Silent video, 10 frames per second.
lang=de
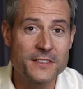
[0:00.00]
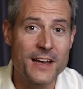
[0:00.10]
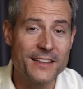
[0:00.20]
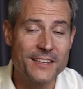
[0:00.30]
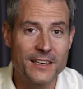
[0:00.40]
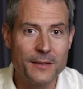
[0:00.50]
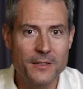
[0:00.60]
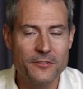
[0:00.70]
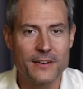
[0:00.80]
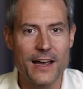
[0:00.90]
Seite gibt
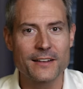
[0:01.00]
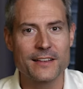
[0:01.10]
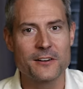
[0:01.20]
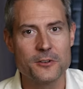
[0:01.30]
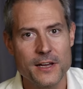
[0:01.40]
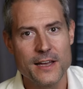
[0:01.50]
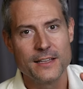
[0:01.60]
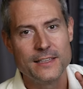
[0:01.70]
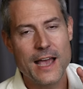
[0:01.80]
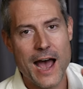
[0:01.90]
es vielleicht auch noch
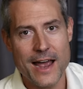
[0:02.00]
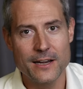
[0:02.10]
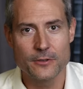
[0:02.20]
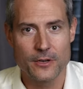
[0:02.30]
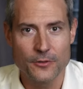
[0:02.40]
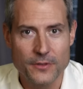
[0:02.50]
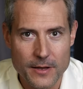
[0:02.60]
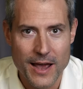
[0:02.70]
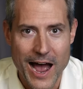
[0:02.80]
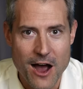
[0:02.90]
die eine oder
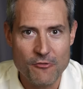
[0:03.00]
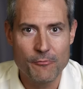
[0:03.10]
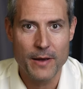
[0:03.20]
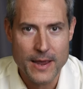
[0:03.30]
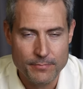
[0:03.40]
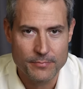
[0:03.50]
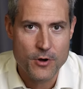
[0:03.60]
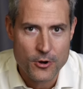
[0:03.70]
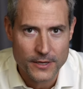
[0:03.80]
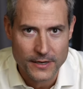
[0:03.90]
andere
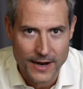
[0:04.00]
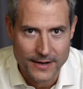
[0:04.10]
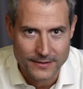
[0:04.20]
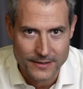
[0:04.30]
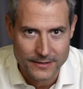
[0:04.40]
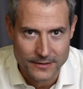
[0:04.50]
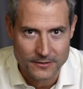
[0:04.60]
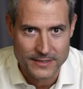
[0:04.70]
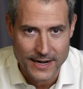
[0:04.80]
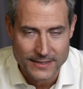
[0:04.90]
Aufpep-Möglichkeit, die ich dir
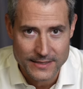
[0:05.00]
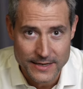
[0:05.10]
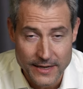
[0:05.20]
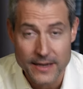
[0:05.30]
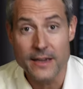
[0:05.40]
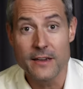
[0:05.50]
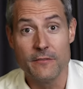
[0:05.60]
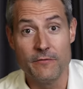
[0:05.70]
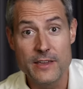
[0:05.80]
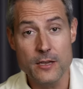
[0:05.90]
ans Herz lege.
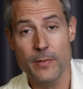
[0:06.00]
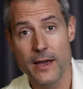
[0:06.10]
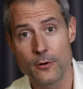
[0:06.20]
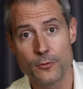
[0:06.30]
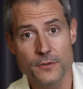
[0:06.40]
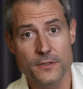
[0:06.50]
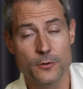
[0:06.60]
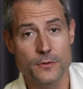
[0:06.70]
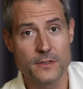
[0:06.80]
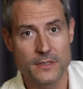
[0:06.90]
Wir bei uns
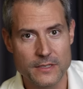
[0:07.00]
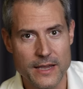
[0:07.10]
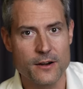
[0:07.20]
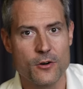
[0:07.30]
nutzen sehr